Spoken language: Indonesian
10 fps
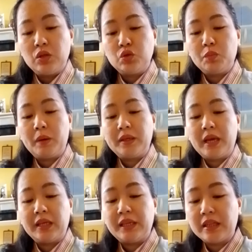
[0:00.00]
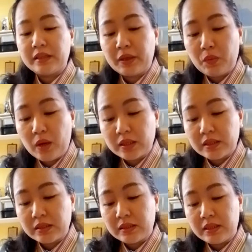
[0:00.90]
Supaya ia
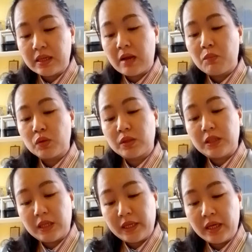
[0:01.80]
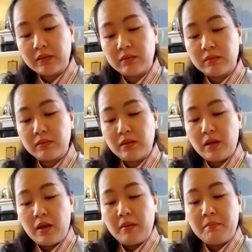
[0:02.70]
tewas di Ramot Gilead.
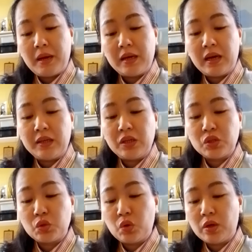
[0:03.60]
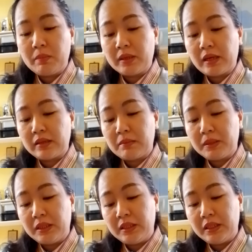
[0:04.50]
Maka yang seorang berkata
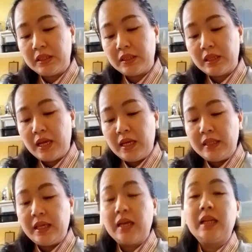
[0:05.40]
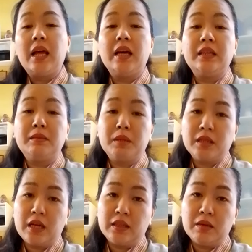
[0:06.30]
begini, yang lain
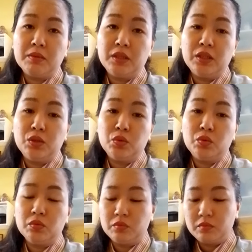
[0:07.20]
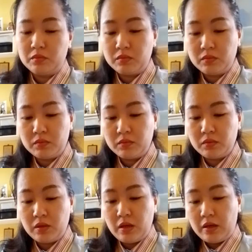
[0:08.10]
berkata begitu.
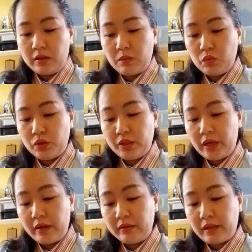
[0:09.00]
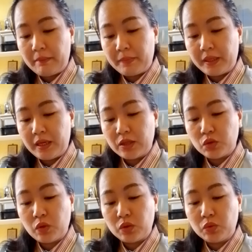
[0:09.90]
Kemudian tampillah
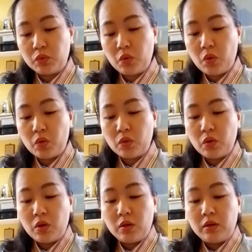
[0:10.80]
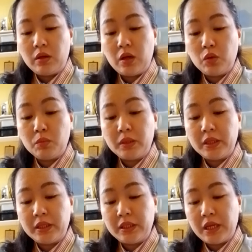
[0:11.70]
suatu roh Lalu
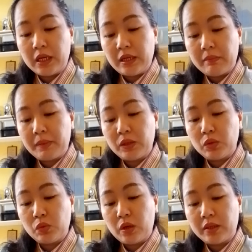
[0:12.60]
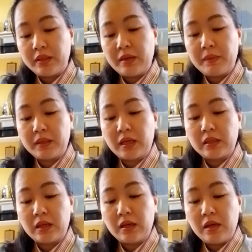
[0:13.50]
berdiri di hadapan Tuhan, ia
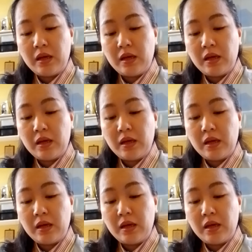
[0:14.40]
berkata,